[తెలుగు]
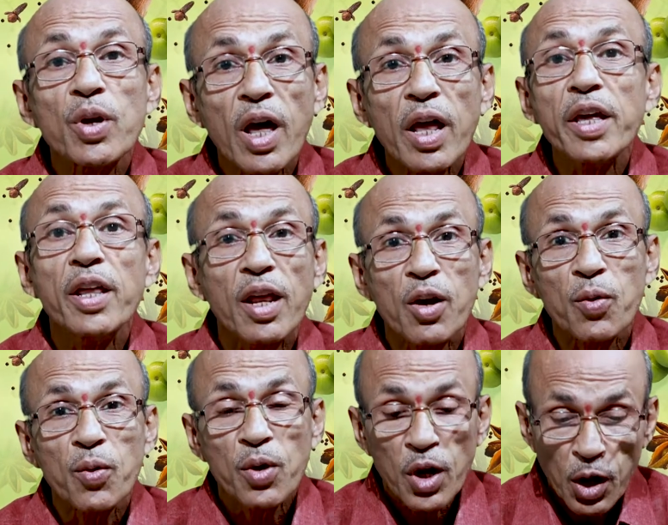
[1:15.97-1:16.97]
నాలుగే నాలుగు
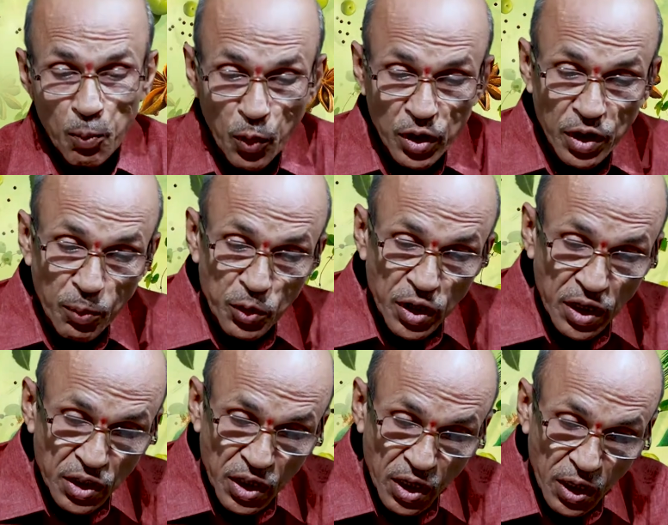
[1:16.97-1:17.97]

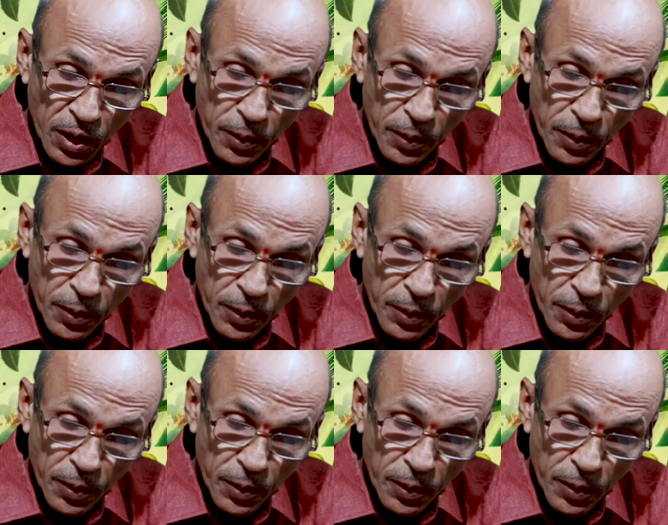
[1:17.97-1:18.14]
మొట్టమొదటిది